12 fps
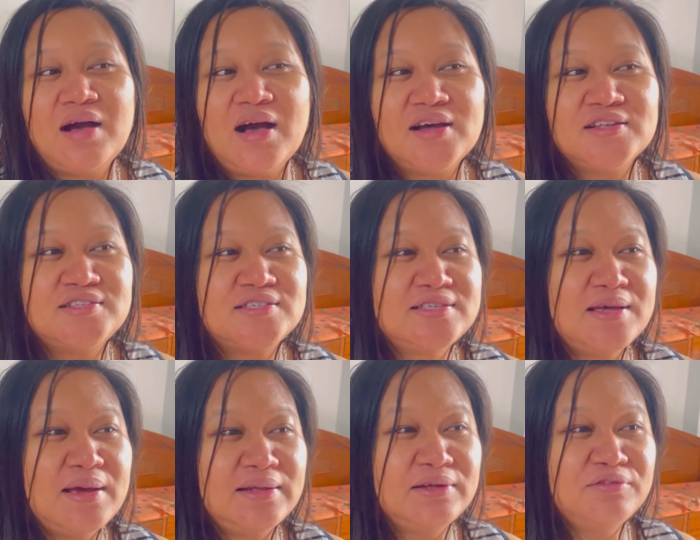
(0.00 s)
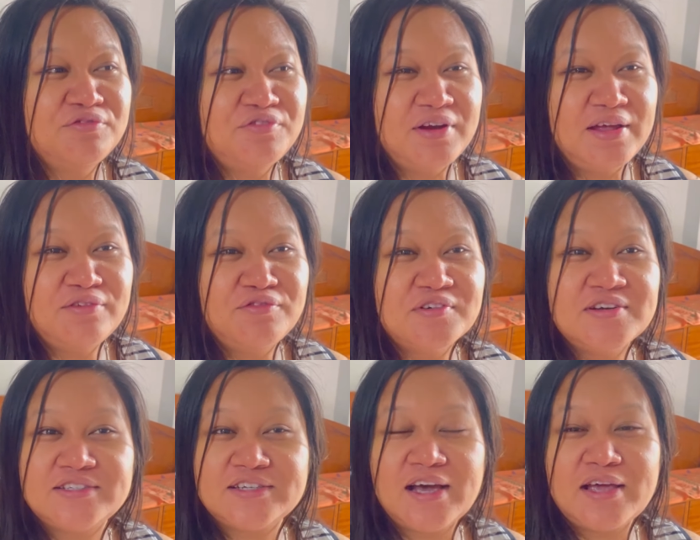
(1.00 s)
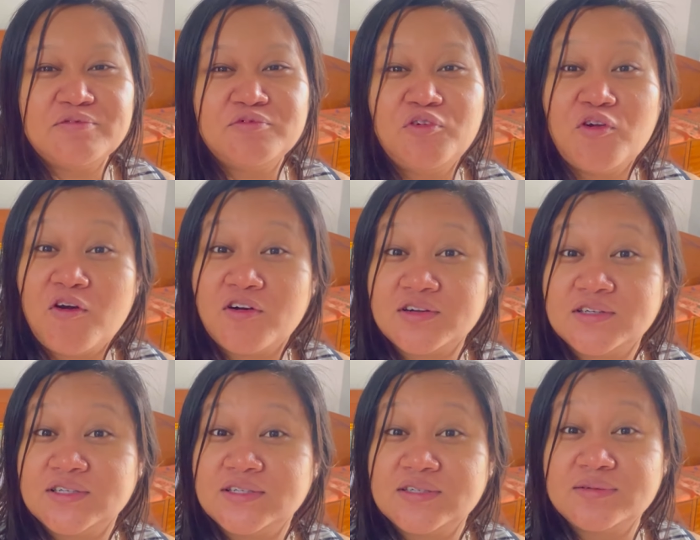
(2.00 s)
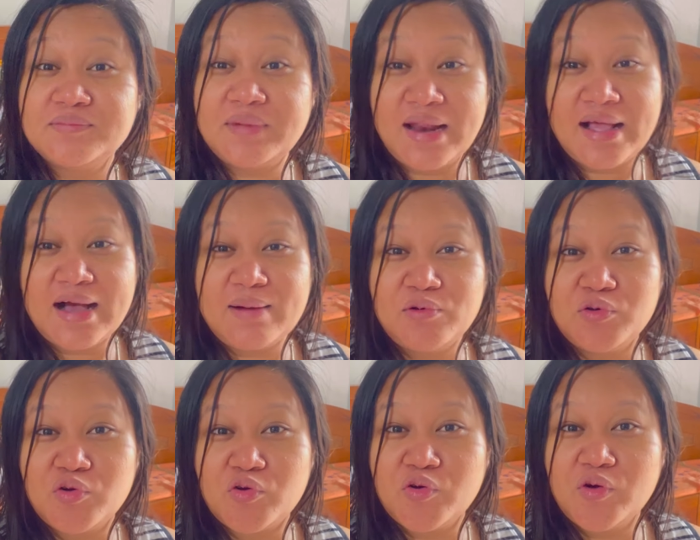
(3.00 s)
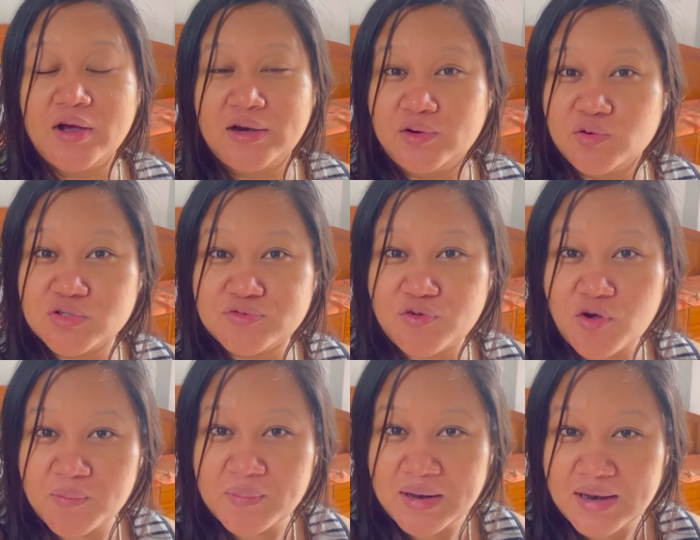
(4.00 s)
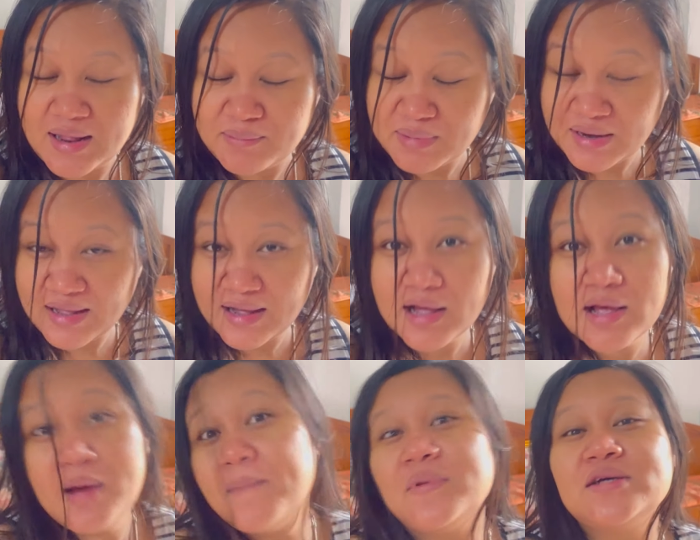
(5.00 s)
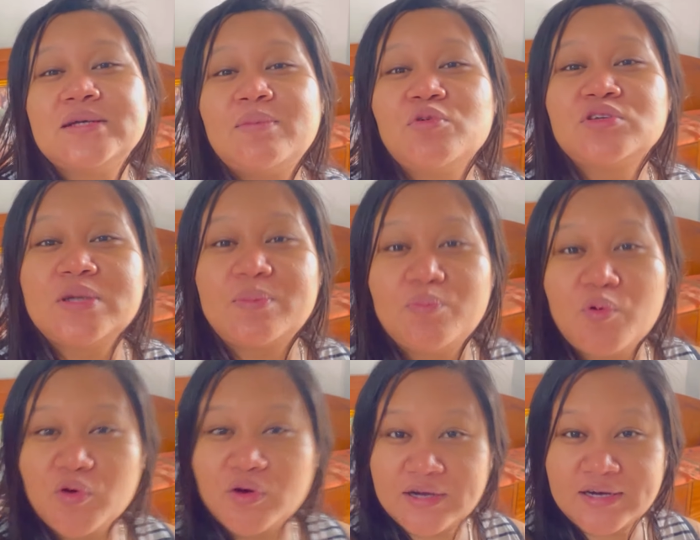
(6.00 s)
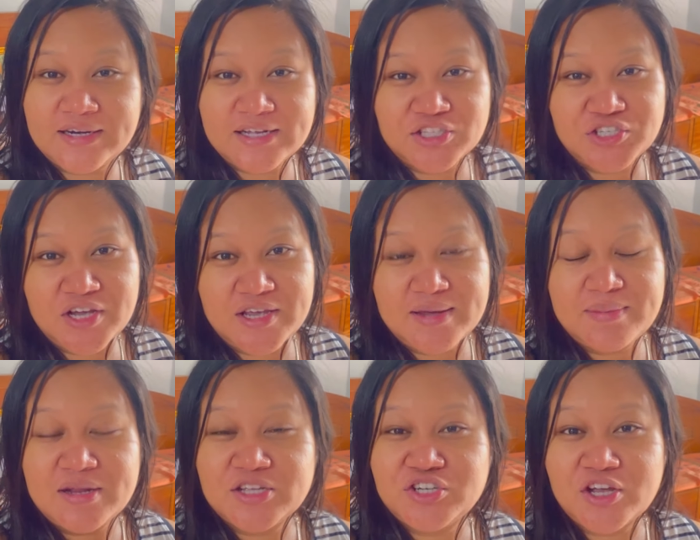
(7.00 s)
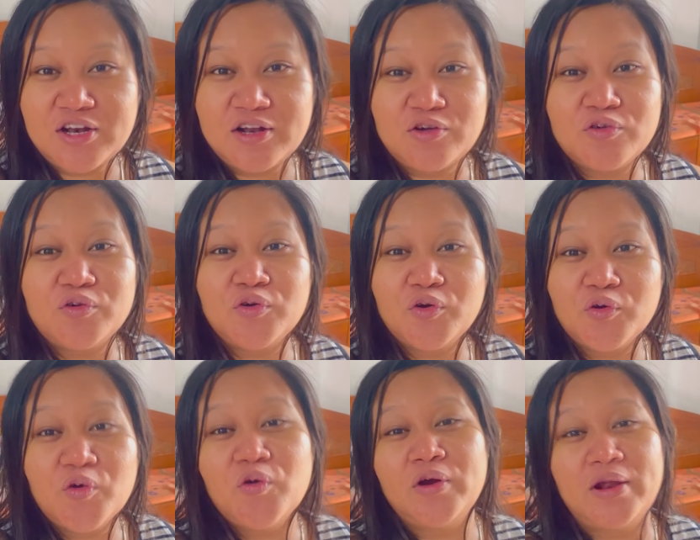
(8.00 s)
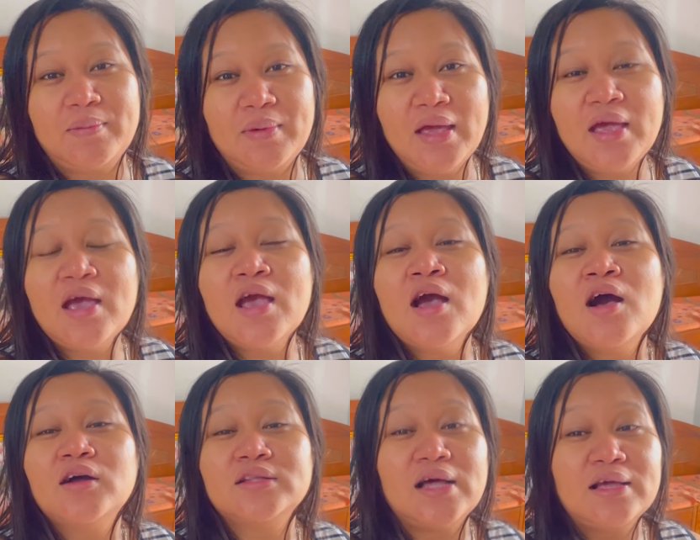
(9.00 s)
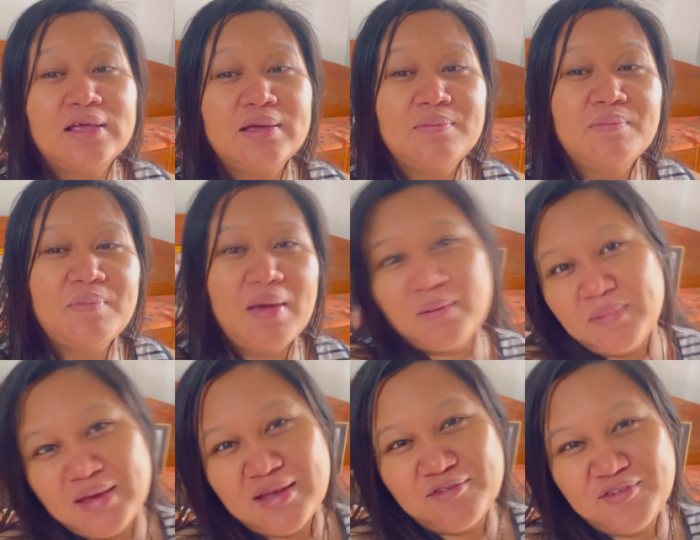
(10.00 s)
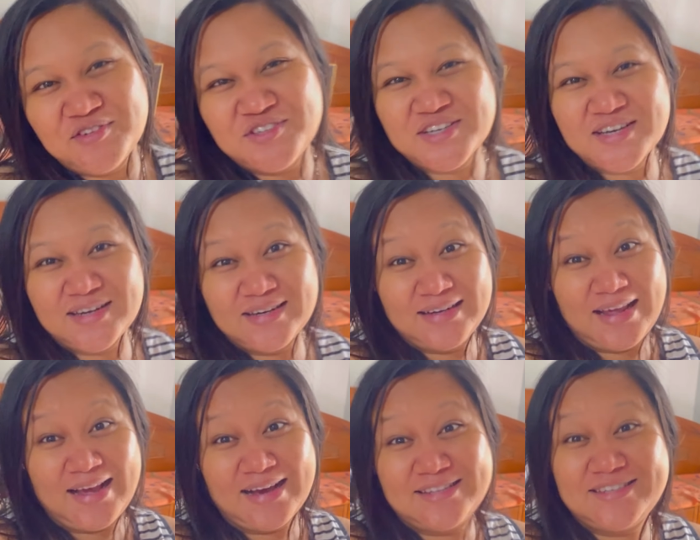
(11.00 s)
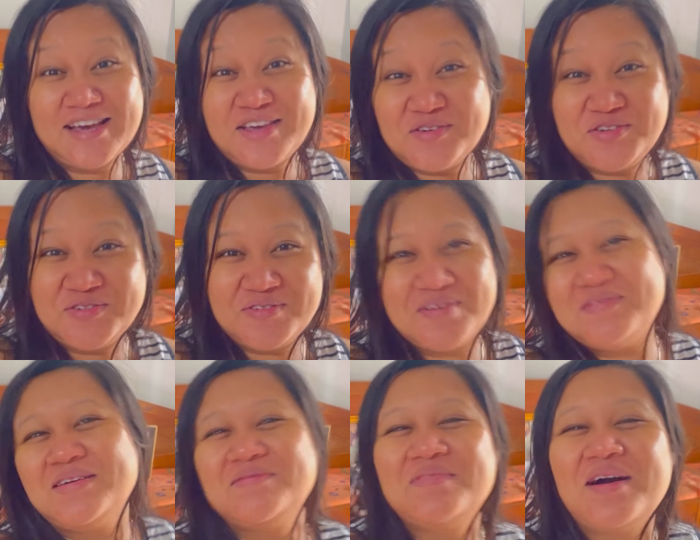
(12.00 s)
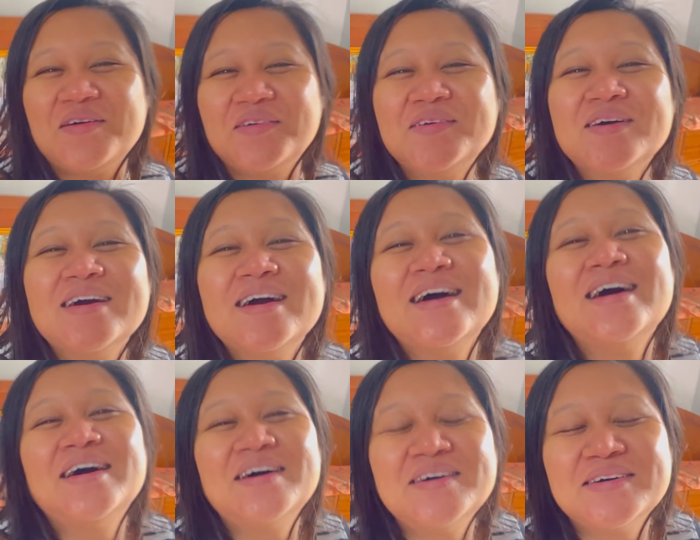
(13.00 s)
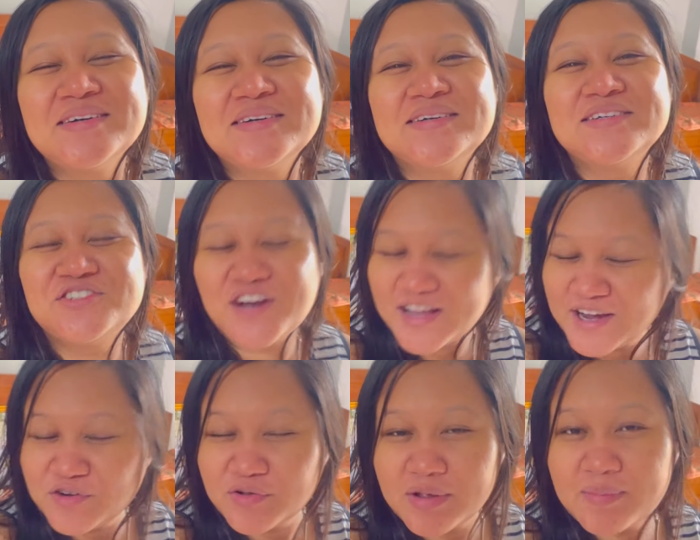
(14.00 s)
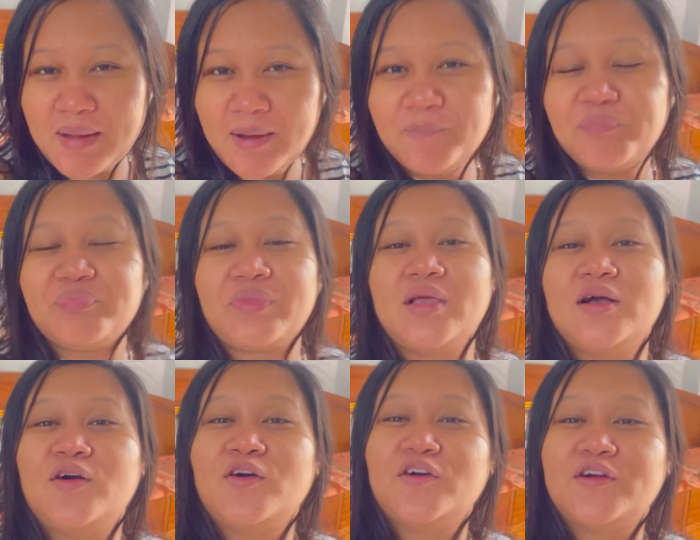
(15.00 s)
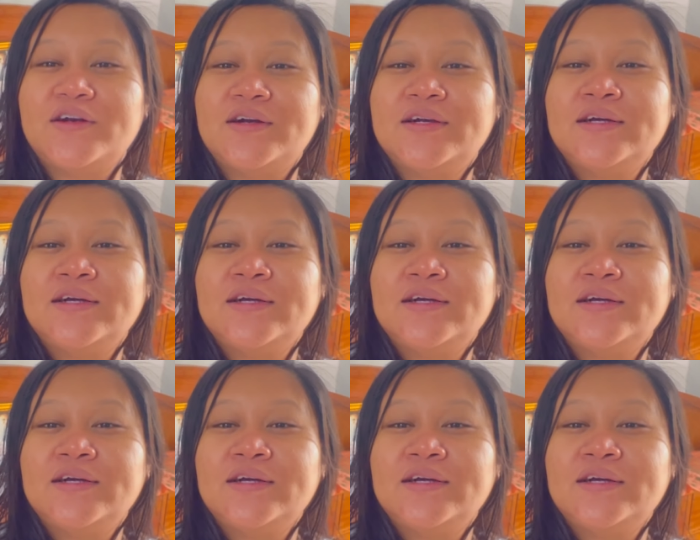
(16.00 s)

आज से एकदम फ्री फुल टाइम व्लॉग मिलेगा आप लोगों को हर रोज़ व्लॉग मिल मिलेगा बस आप लोग सपोर्ट करते जाइए मेरे चैनल को ग्रो होने में ताकि मैं भी इन फ्यूचर एक अच्छा यूट्यूबर बन पाऊँ ट्राई करूँगी मैं और